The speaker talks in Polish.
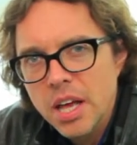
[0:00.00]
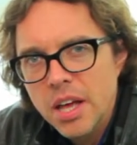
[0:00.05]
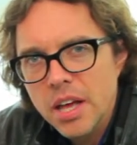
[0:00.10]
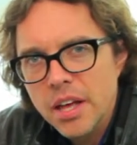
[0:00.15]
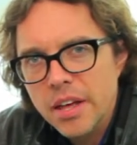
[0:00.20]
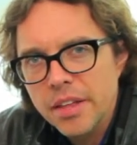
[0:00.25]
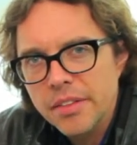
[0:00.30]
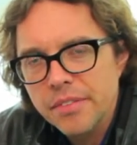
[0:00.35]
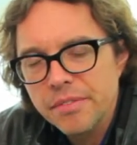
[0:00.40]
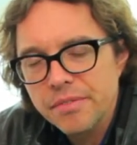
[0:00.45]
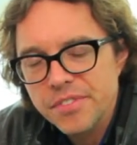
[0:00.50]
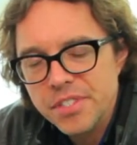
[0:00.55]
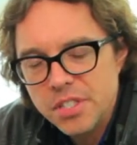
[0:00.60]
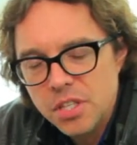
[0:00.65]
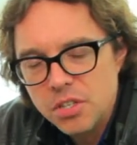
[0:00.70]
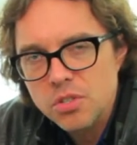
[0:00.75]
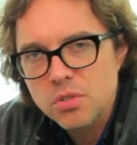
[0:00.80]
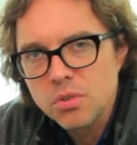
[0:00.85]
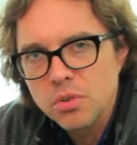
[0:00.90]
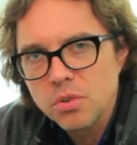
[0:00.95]
E, w
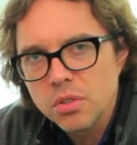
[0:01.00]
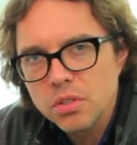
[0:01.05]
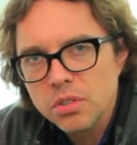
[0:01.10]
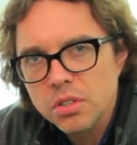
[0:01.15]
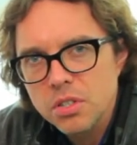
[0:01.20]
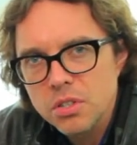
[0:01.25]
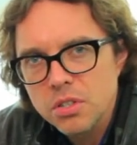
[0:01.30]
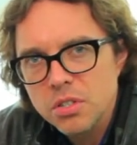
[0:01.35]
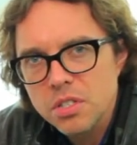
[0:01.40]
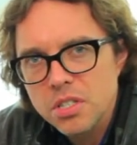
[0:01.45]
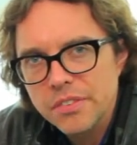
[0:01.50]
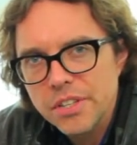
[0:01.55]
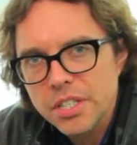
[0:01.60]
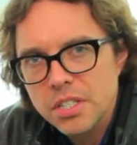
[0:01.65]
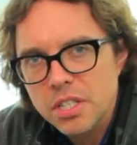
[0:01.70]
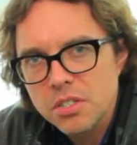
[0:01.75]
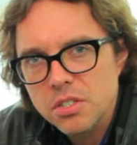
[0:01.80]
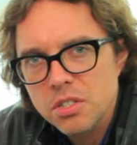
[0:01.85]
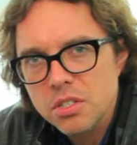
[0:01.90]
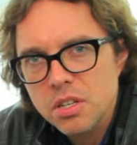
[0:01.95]
styczniu
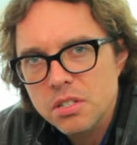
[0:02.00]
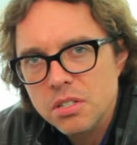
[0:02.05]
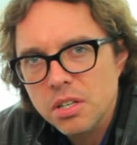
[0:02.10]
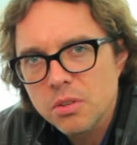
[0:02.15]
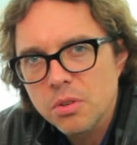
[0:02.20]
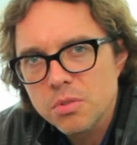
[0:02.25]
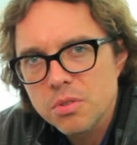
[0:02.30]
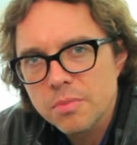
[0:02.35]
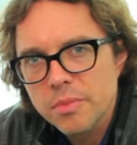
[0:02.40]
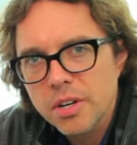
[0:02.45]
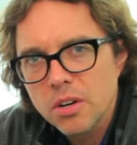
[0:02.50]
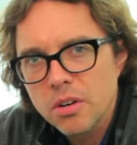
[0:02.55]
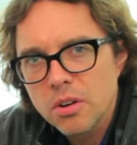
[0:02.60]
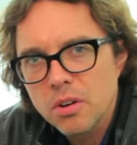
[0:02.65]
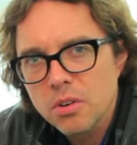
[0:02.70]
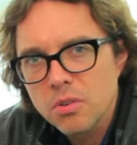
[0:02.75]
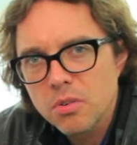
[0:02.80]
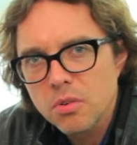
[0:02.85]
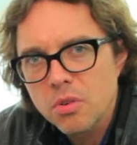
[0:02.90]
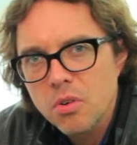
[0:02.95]
1938
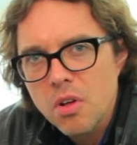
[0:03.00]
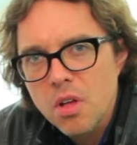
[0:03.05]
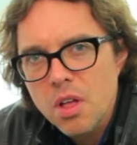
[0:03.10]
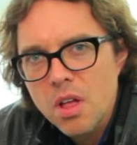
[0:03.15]
roku,